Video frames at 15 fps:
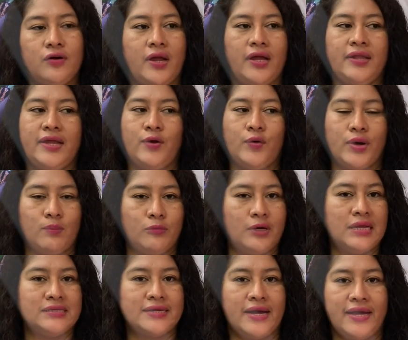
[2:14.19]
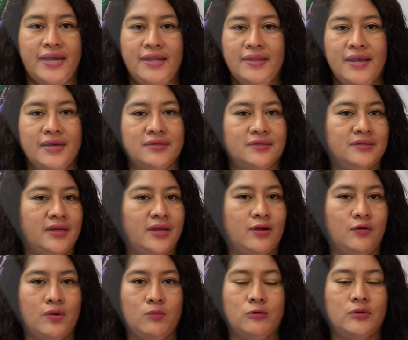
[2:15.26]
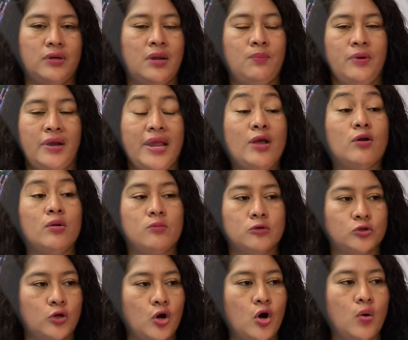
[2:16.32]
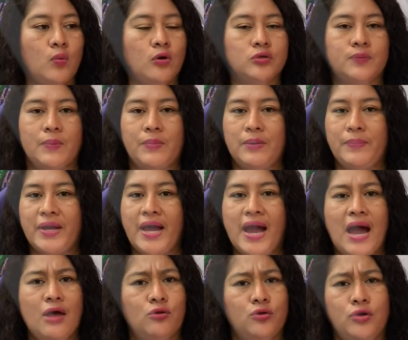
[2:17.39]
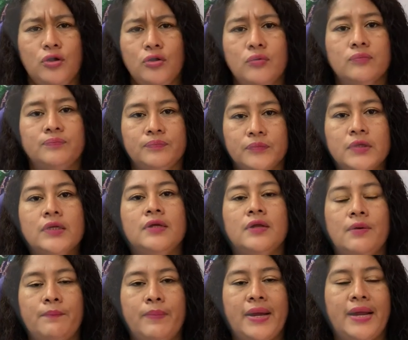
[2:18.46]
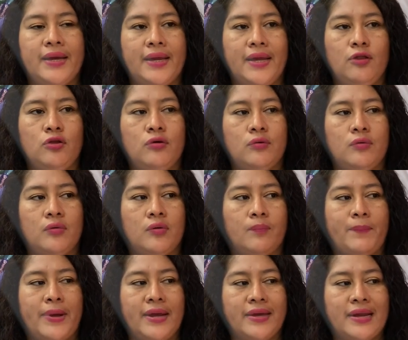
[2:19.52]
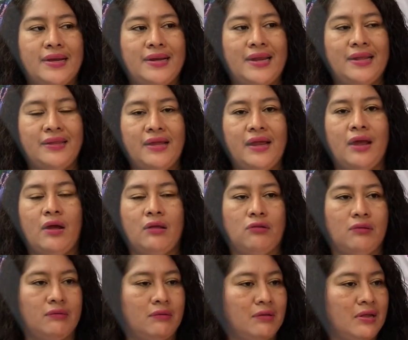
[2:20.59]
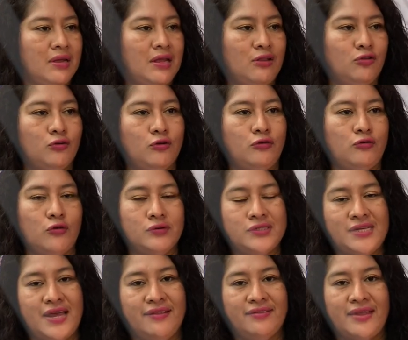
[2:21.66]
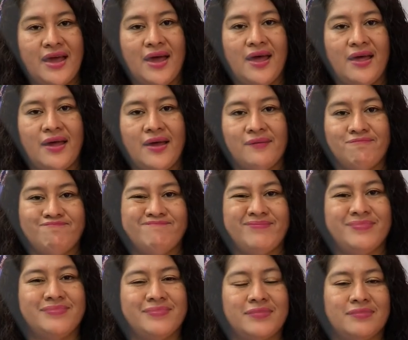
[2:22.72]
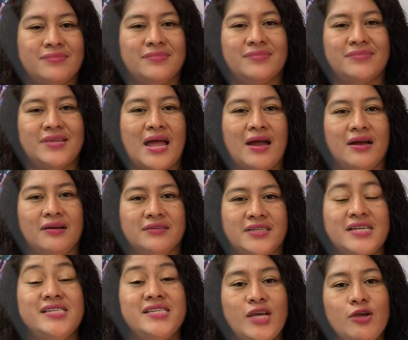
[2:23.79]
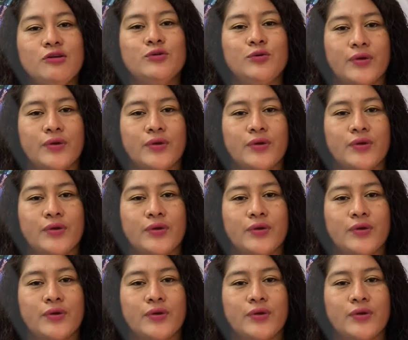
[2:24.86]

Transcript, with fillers: En, decoramos las cajitas, incluimos, le, incluimos globos, papel picado, todo. para que, no, para que el cliente no lo sienta tan sencillo.